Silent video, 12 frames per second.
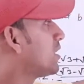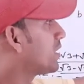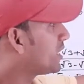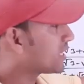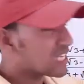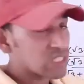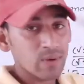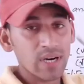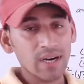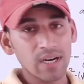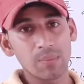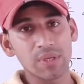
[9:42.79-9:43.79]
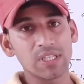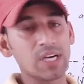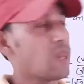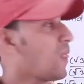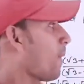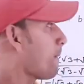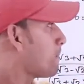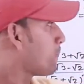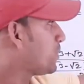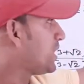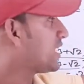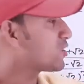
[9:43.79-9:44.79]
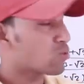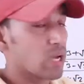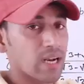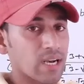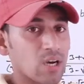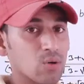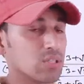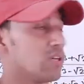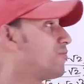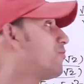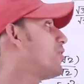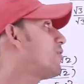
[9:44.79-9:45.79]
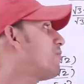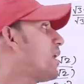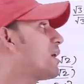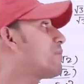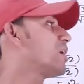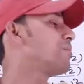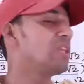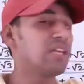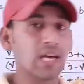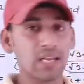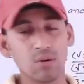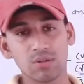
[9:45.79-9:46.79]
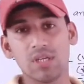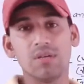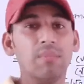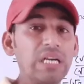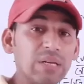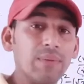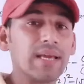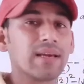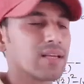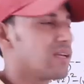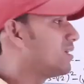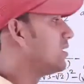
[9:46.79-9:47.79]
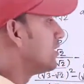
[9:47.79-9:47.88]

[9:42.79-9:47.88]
ए का स्क्वायर करना पड़ता बी का स्क्वायर करना होता फिर फाइव ए बी निकालना होता मल्टीप्लाई करके